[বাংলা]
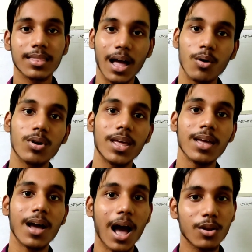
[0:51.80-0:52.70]
তাহলে
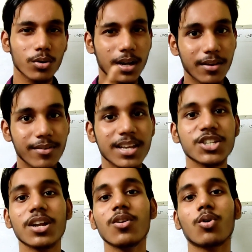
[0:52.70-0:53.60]
আলোর
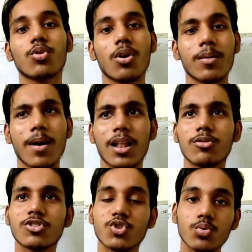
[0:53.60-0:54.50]
ডেভিয়েশন কত হয় বা
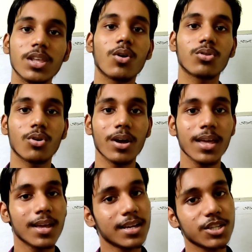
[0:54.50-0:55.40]
আলোর চ্যুতি কত হয়
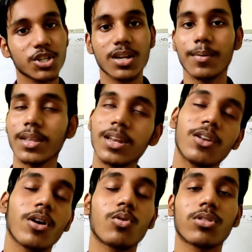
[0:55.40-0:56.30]
সেটা আমাদের
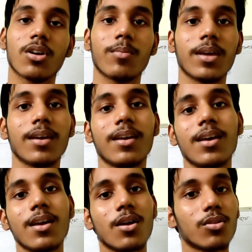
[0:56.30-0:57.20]
নির্ণয় করতে হবে
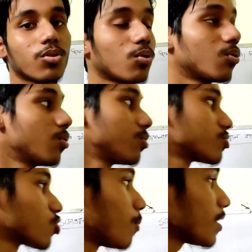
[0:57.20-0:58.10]
তো
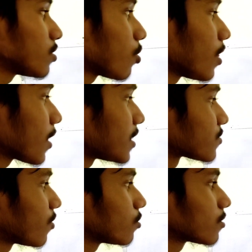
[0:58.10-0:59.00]
সমান্তরাল
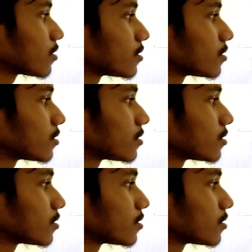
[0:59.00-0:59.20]
কাজফলক